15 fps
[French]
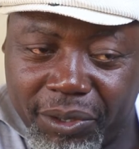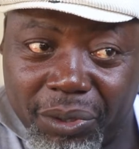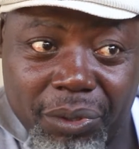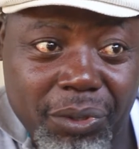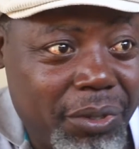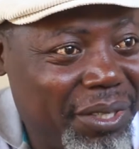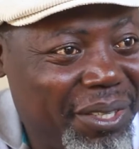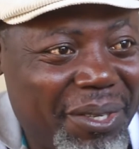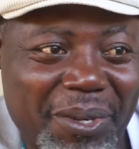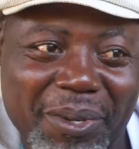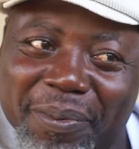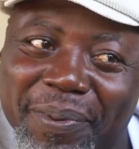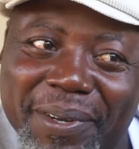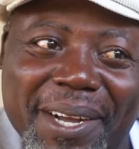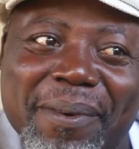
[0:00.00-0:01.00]
je, te
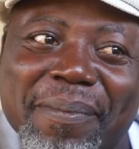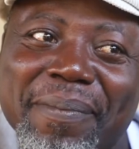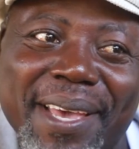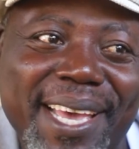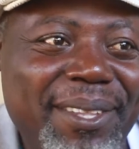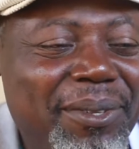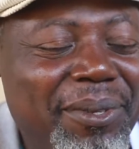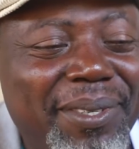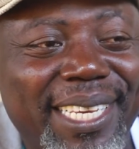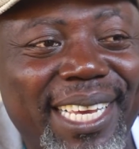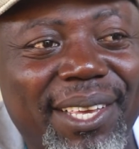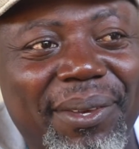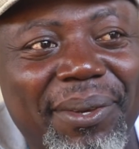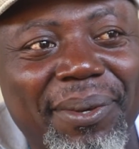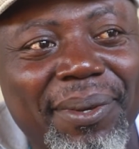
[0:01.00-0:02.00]
comprends, mais tu
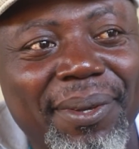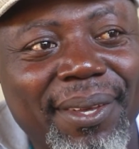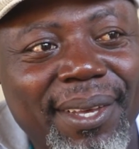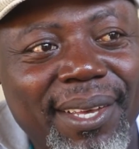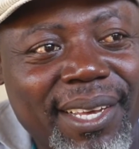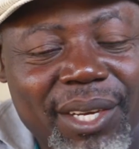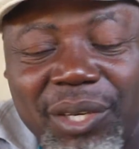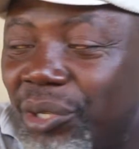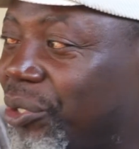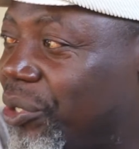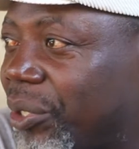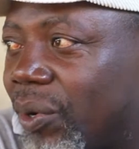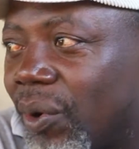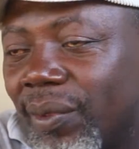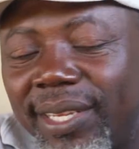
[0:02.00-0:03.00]
sais que
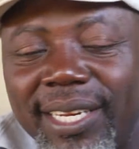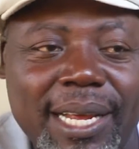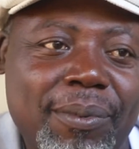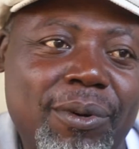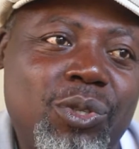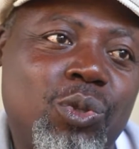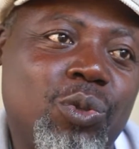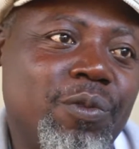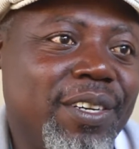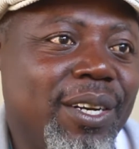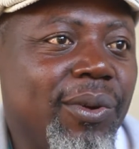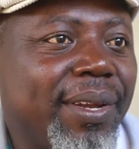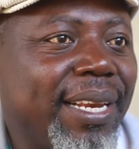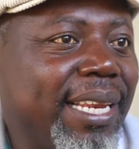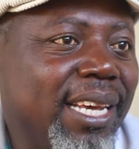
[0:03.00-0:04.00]
je comptais d'abord
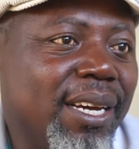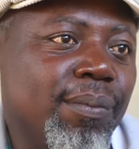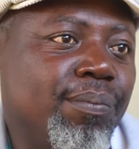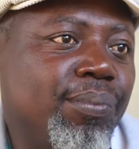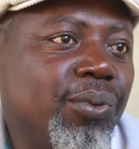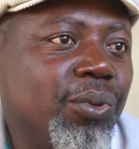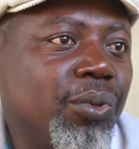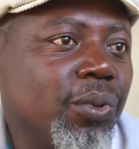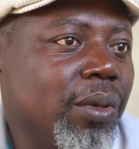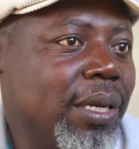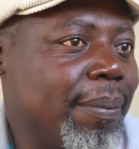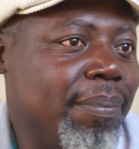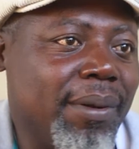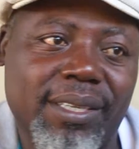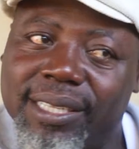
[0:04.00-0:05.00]
trouver le client pour
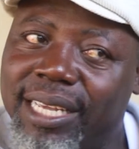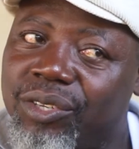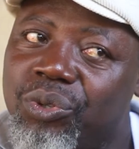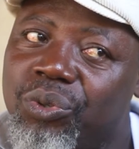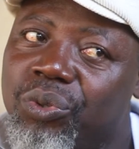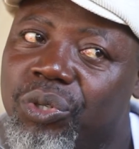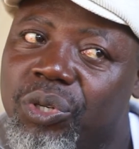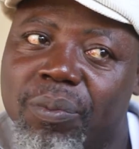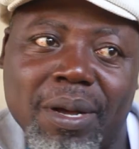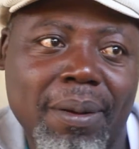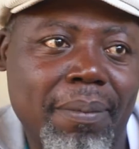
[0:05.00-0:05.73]
la plantation que